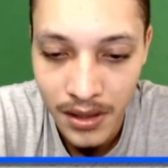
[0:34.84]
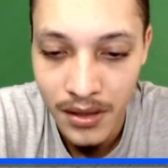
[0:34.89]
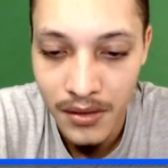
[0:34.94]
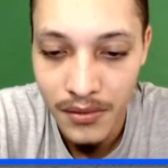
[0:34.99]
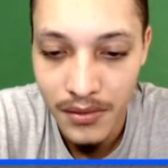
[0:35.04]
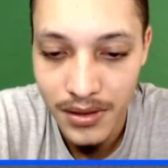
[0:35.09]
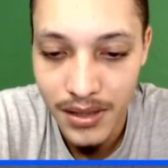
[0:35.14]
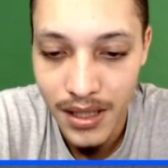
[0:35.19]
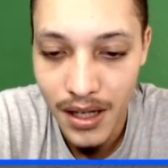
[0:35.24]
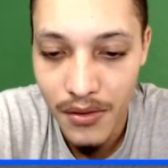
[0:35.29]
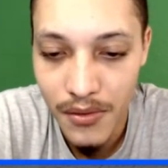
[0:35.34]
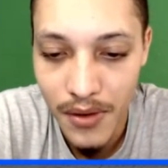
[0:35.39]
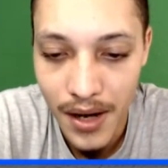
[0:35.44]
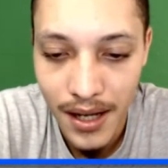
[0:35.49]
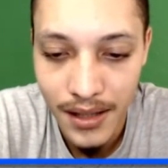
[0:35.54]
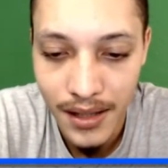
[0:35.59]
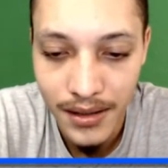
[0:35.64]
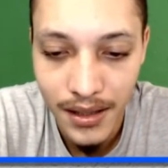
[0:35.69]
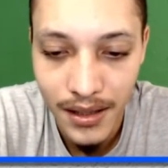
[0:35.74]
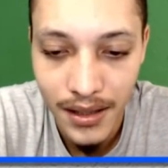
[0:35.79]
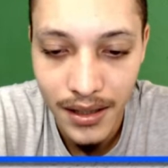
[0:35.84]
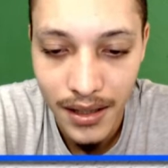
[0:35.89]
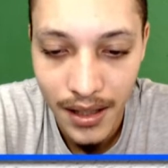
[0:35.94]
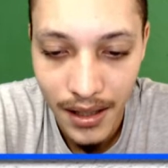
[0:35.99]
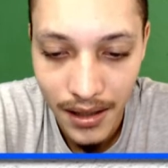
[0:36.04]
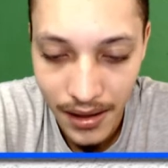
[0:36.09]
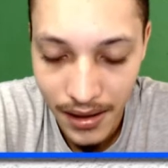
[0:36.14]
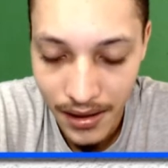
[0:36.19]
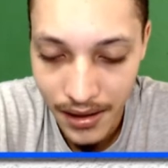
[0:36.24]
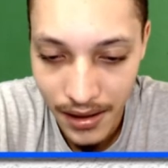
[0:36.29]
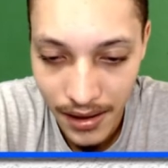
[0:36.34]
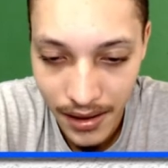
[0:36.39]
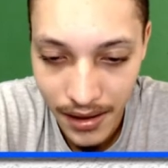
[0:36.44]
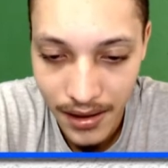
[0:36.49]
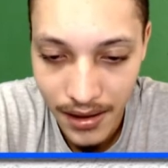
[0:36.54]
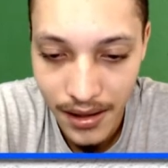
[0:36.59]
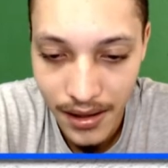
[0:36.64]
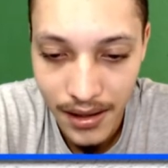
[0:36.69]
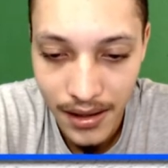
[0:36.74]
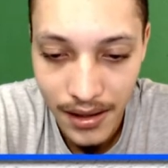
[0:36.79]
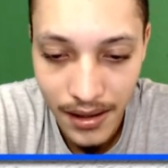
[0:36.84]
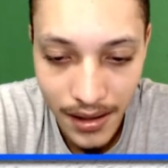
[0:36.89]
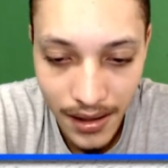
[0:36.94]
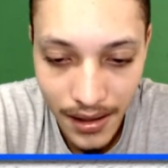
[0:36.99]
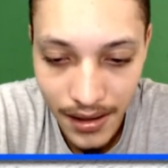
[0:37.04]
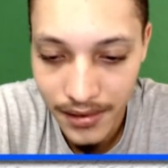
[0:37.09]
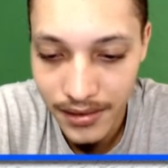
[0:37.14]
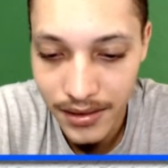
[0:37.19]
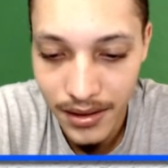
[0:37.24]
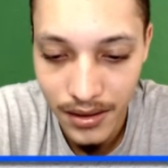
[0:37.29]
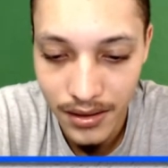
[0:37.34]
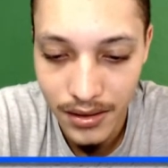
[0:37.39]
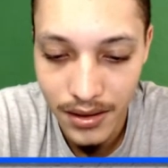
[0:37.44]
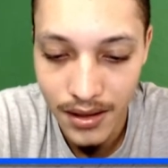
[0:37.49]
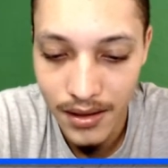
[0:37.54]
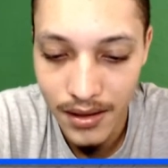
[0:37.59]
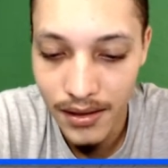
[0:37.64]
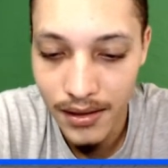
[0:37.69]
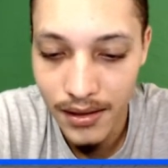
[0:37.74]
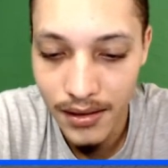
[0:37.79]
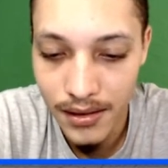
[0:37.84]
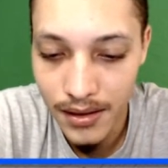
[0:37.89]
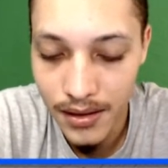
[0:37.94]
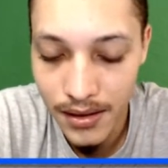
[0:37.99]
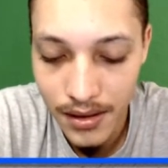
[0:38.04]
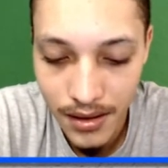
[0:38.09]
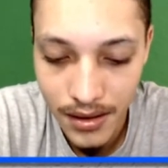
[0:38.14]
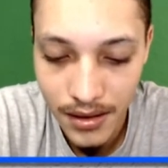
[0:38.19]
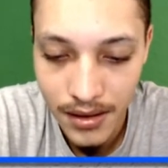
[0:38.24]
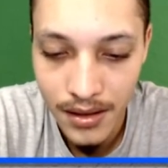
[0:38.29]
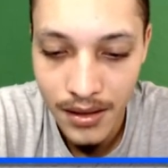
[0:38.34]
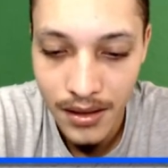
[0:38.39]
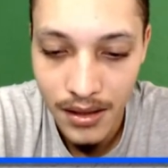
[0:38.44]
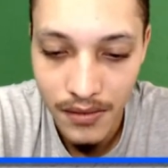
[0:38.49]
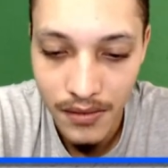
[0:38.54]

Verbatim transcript: você aguarda carregar essa tela aqui,